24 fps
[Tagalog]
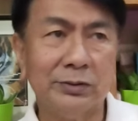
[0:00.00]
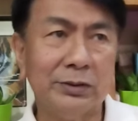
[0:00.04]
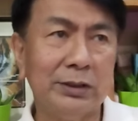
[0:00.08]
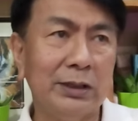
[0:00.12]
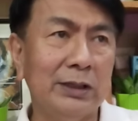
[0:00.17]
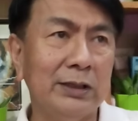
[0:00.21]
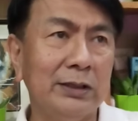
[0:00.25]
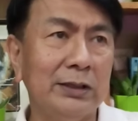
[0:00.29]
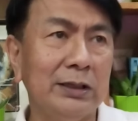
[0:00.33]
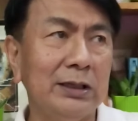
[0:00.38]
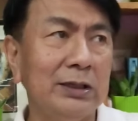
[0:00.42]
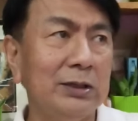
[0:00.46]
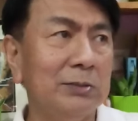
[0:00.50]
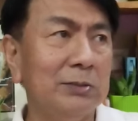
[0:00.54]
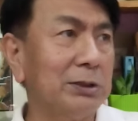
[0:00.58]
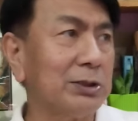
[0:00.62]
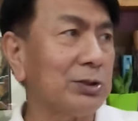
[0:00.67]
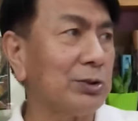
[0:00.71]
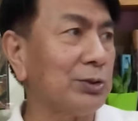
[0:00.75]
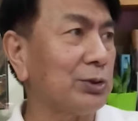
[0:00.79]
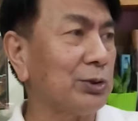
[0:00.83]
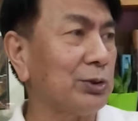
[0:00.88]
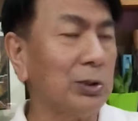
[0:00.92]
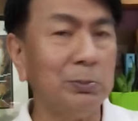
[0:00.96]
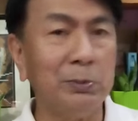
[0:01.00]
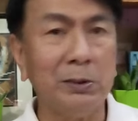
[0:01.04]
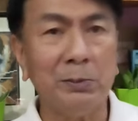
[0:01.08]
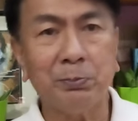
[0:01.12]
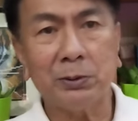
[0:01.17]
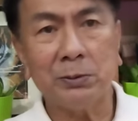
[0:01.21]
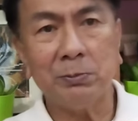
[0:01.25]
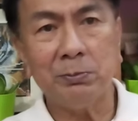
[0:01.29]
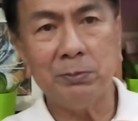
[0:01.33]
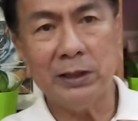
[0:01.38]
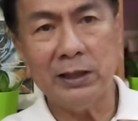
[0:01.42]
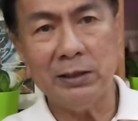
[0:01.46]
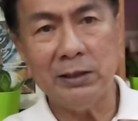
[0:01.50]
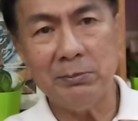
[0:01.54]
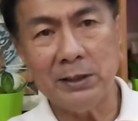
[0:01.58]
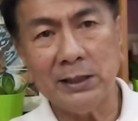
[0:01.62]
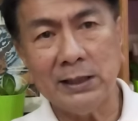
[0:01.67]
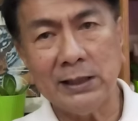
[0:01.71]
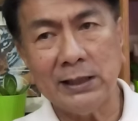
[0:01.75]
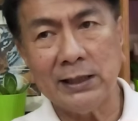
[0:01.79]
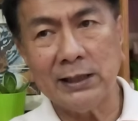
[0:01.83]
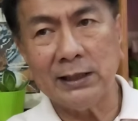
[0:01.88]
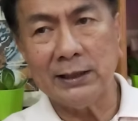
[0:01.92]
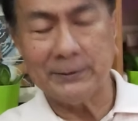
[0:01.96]
Hindi niyo masosolve ang
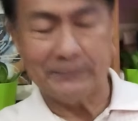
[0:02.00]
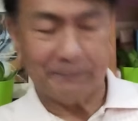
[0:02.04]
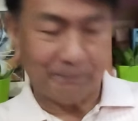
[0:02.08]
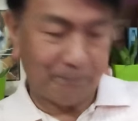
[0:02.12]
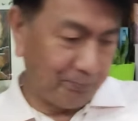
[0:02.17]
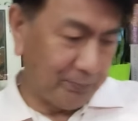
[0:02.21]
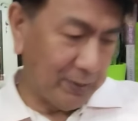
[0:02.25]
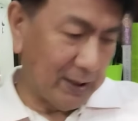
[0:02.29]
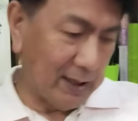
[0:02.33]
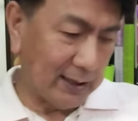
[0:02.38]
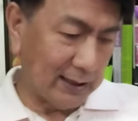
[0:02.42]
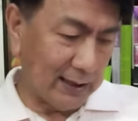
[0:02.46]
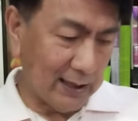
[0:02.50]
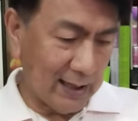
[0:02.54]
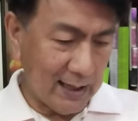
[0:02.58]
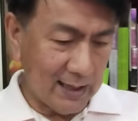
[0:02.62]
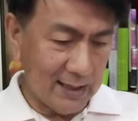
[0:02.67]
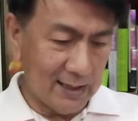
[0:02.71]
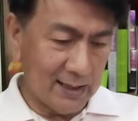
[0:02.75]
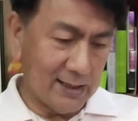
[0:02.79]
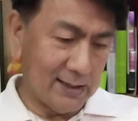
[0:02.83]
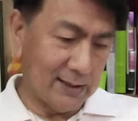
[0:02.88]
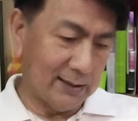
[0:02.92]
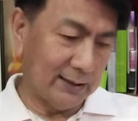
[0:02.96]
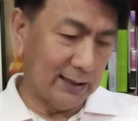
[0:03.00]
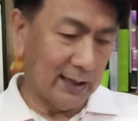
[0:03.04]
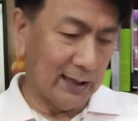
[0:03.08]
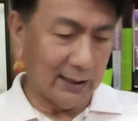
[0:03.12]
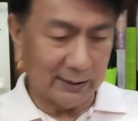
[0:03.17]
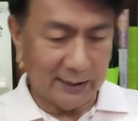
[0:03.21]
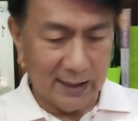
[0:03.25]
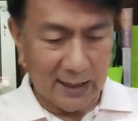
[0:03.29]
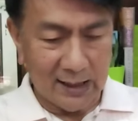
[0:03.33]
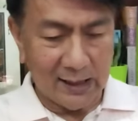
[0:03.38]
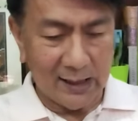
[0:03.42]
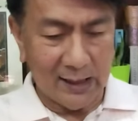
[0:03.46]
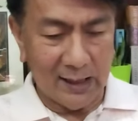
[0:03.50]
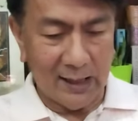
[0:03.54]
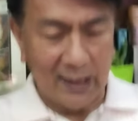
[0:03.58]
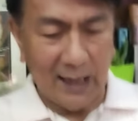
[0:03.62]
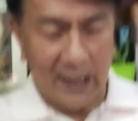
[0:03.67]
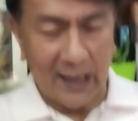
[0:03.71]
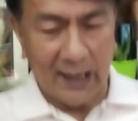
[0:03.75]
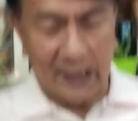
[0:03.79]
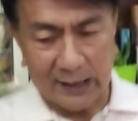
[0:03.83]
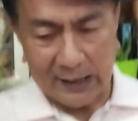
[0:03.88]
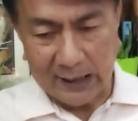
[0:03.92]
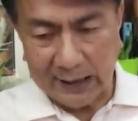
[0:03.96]
problema pagka takdang
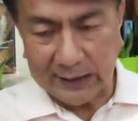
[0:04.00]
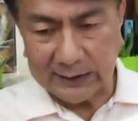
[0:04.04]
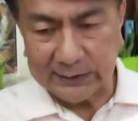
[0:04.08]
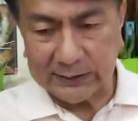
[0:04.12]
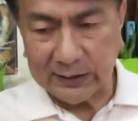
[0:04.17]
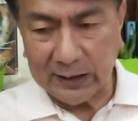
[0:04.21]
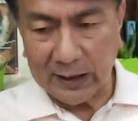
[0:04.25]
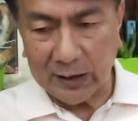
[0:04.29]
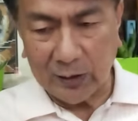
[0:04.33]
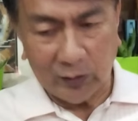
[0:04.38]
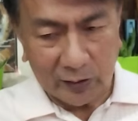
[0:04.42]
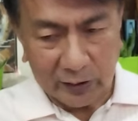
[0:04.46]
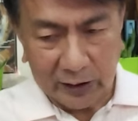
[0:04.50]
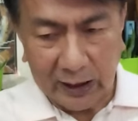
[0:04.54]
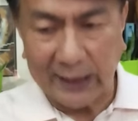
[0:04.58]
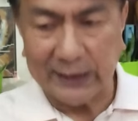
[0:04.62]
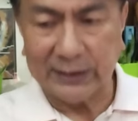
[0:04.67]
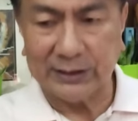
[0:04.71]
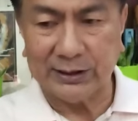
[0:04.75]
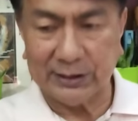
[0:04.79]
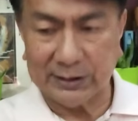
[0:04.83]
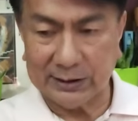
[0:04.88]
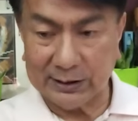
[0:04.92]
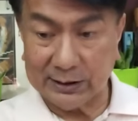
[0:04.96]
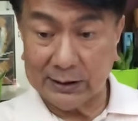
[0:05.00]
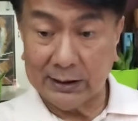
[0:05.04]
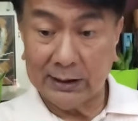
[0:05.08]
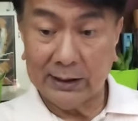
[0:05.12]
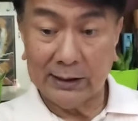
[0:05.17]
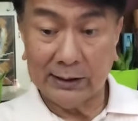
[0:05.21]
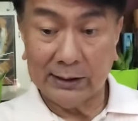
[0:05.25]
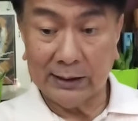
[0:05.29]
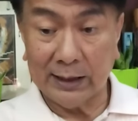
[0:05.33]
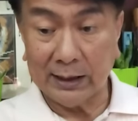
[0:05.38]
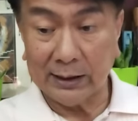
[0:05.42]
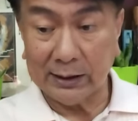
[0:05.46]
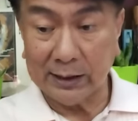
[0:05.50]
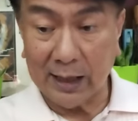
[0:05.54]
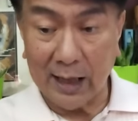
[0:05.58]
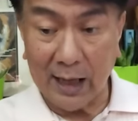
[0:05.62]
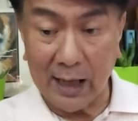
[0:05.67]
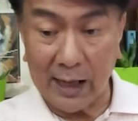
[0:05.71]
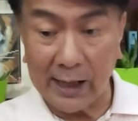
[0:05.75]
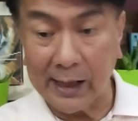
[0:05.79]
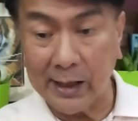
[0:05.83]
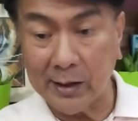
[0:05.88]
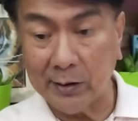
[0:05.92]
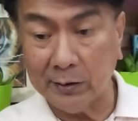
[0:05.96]
aras, oras, takdang
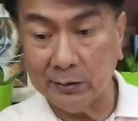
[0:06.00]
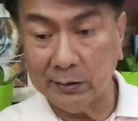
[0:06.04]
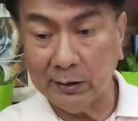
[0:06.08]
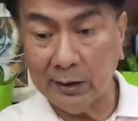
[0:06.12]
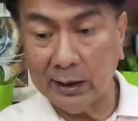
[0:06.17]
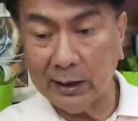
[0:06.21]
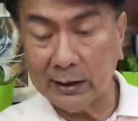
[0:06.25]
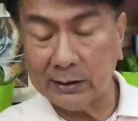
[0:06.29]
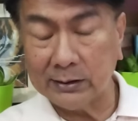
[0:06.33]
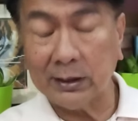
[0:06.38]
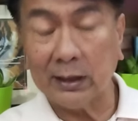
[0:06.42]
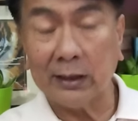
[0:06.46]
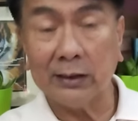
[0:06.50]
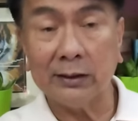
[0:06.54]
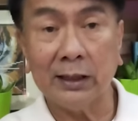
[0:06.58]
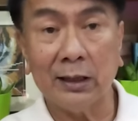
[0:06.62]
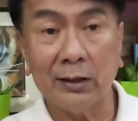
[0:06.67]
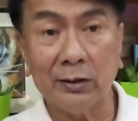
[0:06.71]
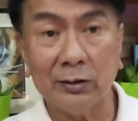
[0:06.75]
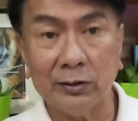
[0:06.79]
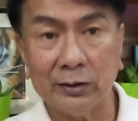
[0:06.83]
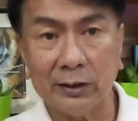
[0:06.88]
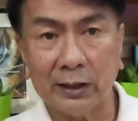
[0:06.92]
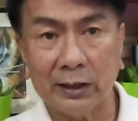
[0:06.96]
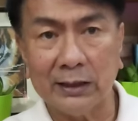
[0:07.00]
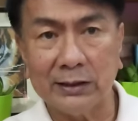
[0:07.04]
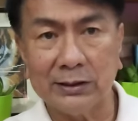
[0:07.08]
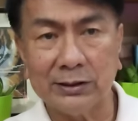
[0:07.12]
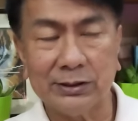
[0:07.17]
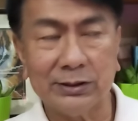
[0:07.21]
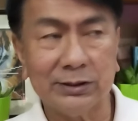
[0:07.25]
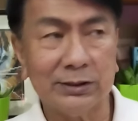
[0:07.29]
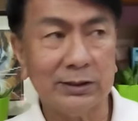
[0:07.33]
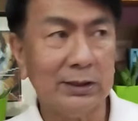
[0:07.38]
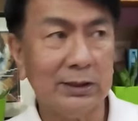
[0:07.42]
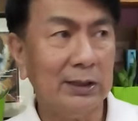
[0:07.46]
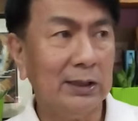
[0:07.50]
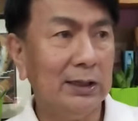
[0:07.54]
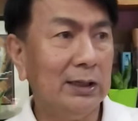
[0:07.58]
araw at takdang oras.